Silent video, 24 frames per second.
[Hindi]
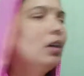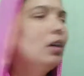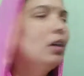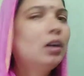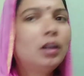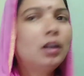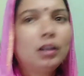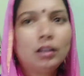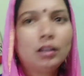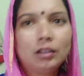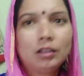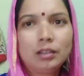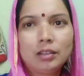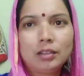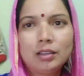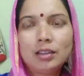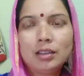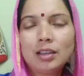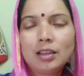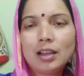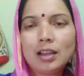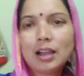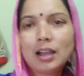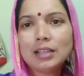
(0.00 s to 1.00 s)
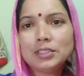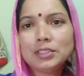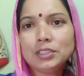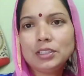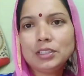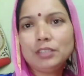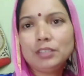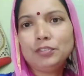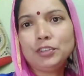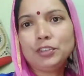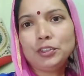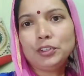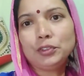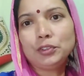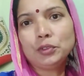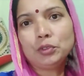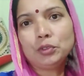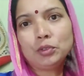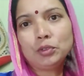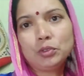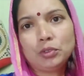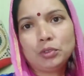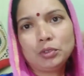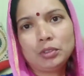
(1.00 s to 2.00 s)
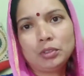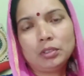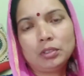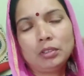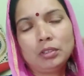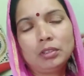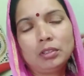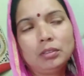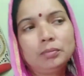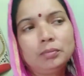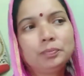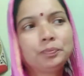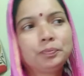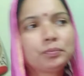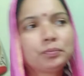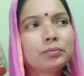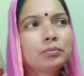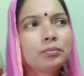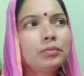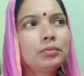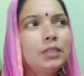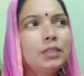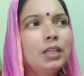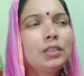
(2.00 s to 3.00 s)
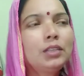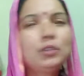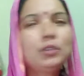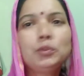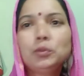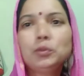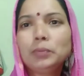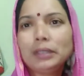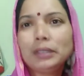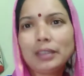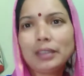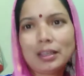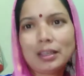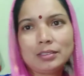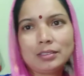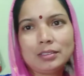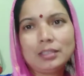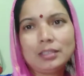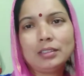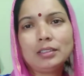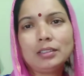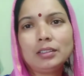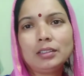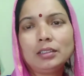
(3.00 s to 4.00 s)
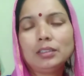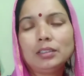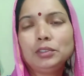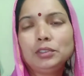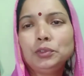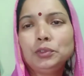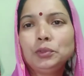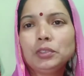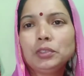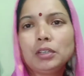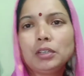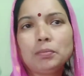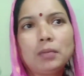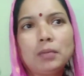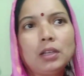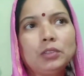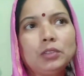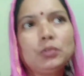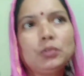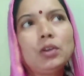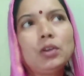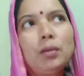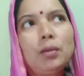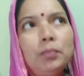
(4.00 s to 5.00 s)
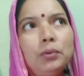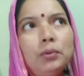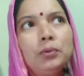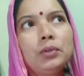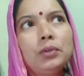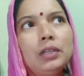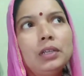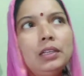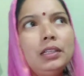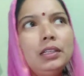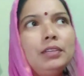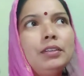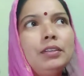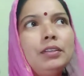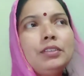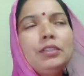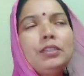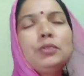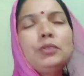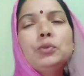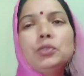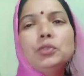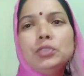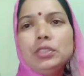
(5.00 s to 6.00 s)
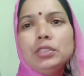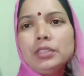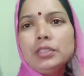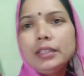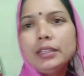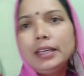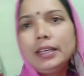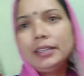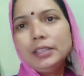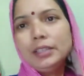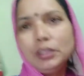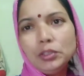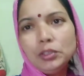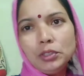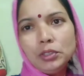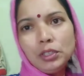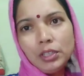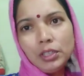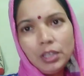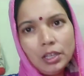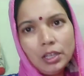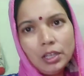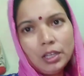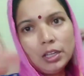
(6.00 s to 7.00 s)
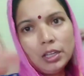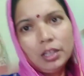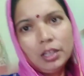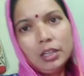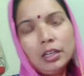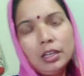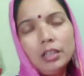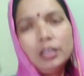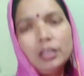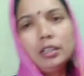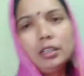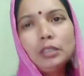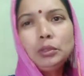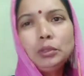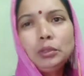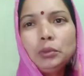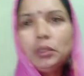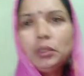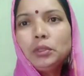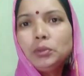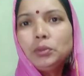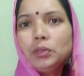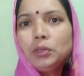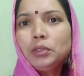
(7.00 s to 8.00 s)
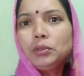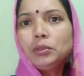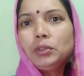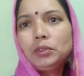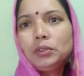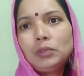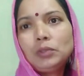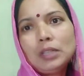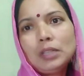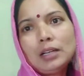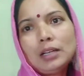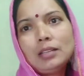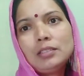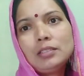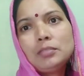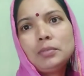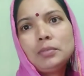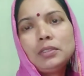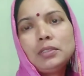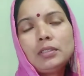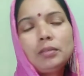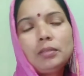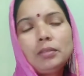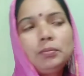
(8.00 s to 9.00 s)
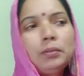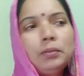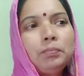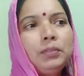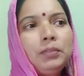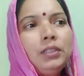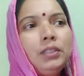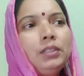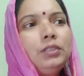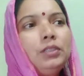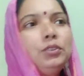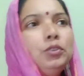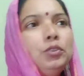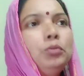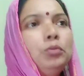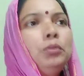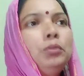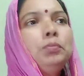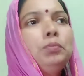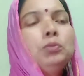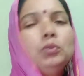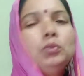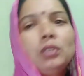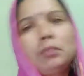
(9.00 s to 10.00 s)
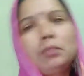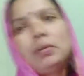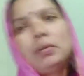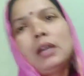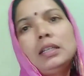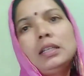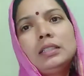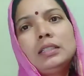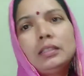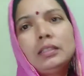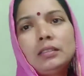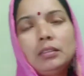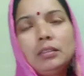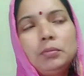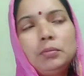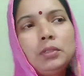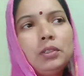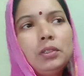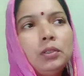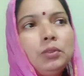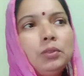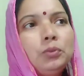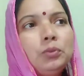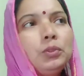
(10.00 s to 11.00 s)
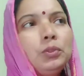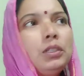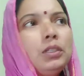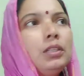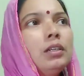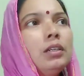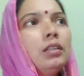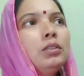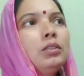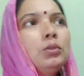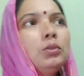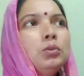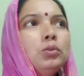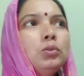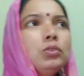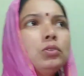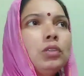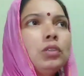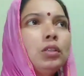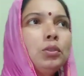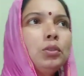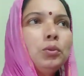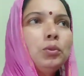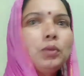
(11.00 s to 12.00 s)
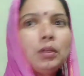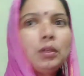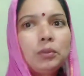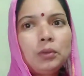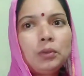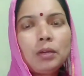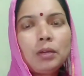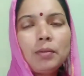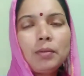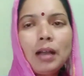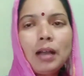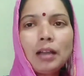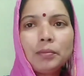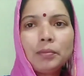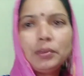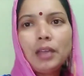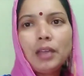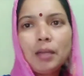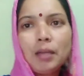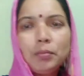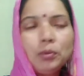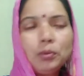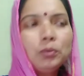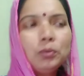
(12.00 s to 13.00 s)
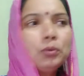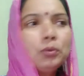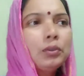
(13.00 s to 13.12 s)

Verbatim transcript: आ, आज की वीडियो आ, देखती हूँ मैं कैसे शूट कर पाती हूँ आप लोगों के लिए वैसे कोशिश रहेगी कि थोड़ा थोड़ा थोड़ा थोड़ा अंश में सब अपनी जो भी पूजा पाठ जैसे भी करूँगी ना तो उसका थोड़ा थोड़ा भाग भी आप लोगों